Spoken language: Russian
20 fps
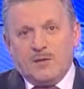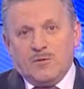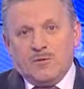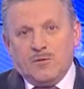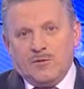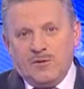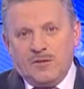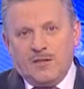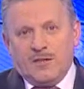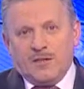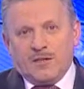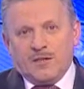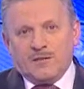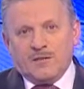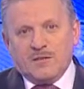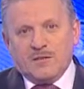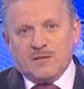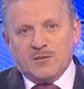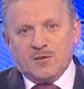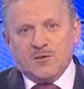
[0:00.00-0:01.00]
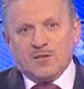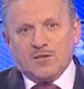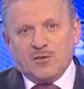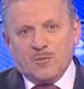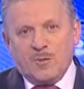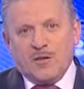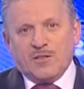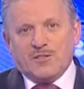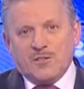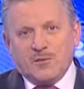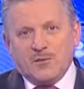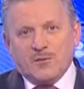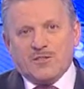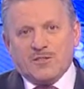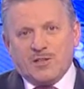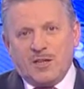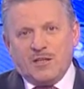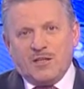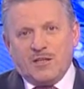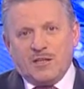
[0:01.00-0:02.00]
Уверен, что наступающий год
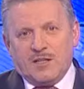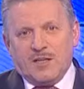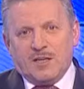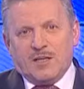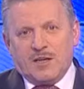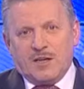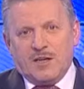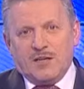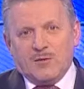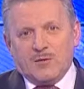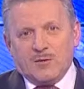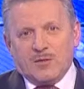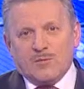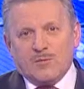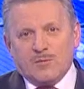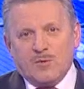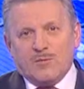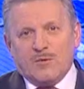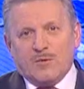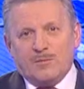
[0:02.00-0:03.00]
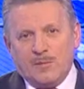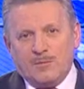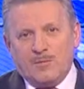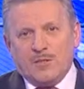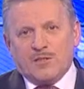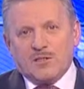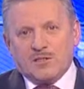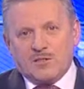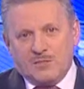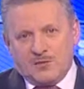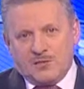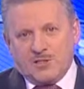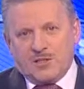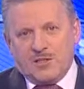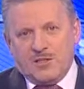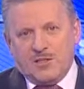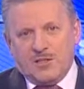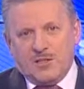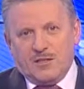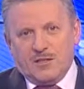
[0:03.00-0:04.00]
станет для края годом новых побед и
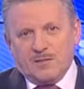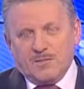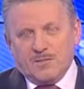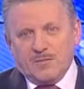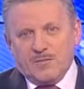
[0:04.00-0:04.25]
свершений.